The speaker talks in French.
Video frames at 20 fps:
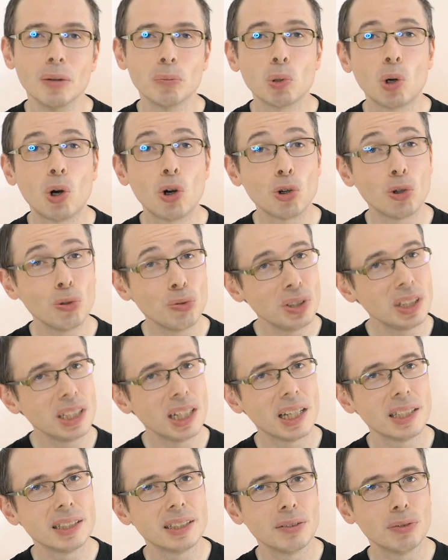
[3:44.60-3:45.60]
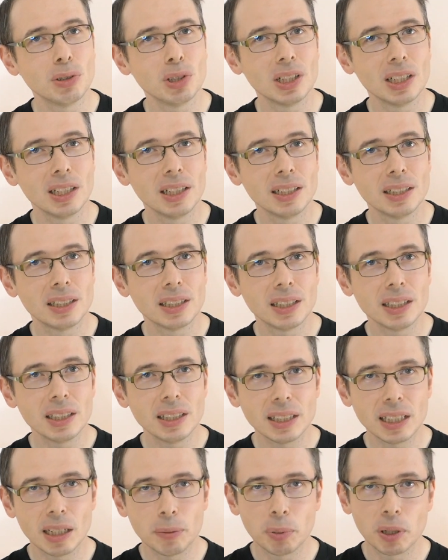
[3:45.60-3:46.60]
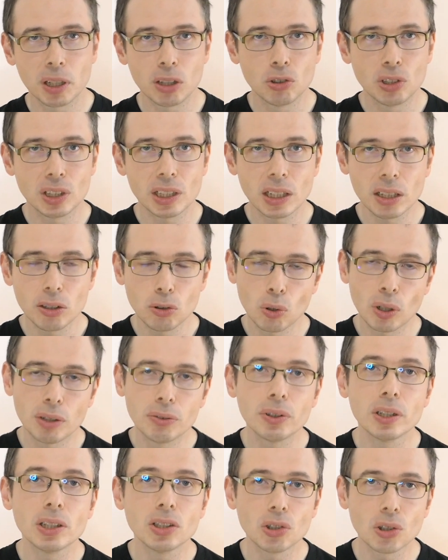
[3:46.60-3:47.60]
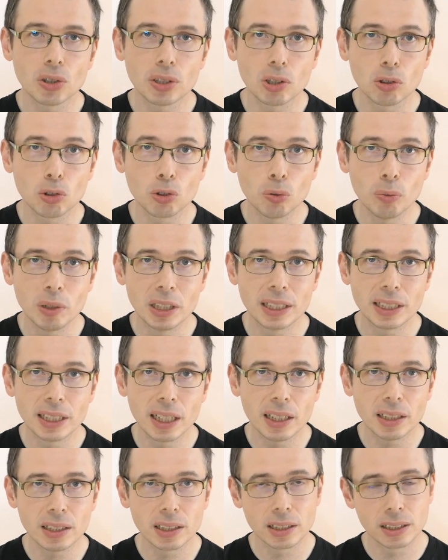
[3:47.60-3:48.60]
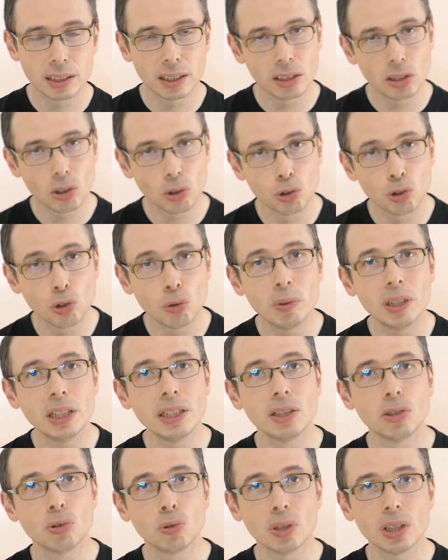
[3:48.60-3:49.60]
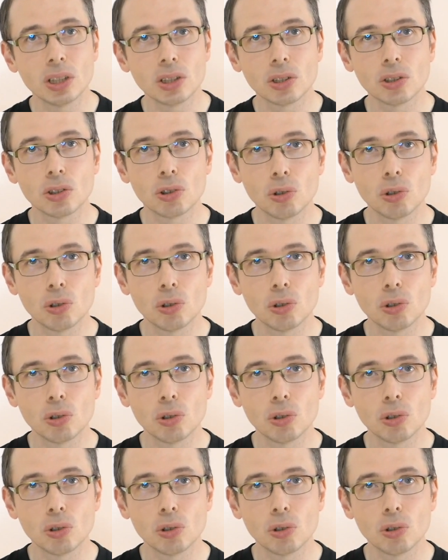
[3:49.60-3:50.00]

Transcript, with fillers: Pour en revenir à Seven Deadly Sins, après une série d'OAV sortie en 2016, c'est en 2018